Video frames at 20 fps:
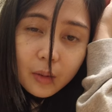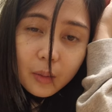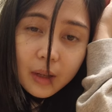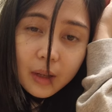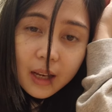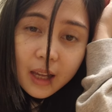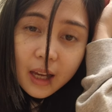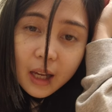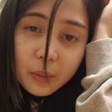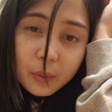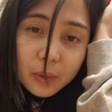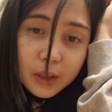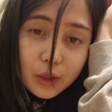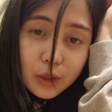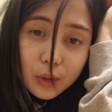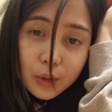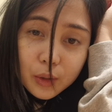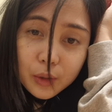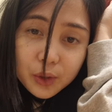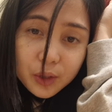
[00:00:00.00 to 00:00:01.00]
wala kaming
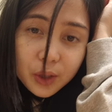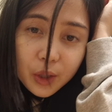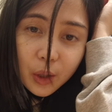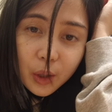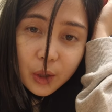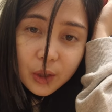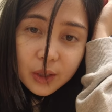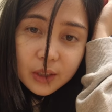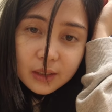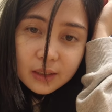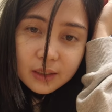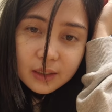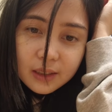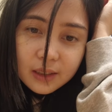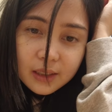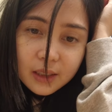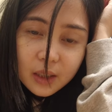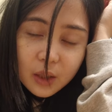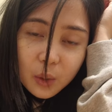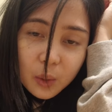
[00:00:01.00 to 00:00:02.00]
tulog
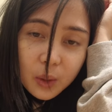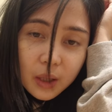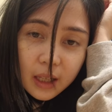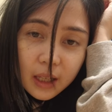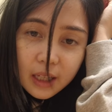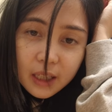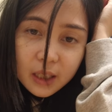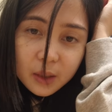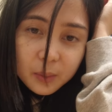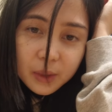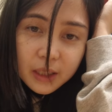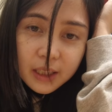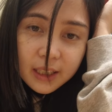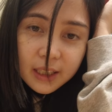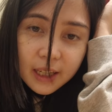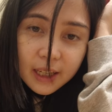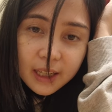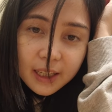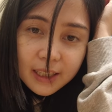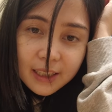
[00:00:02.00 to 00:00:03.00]
wala kaming
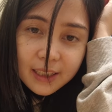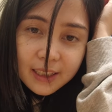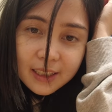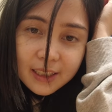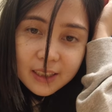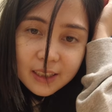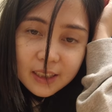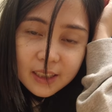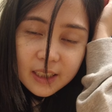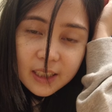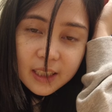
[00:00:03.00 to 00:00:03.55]
kain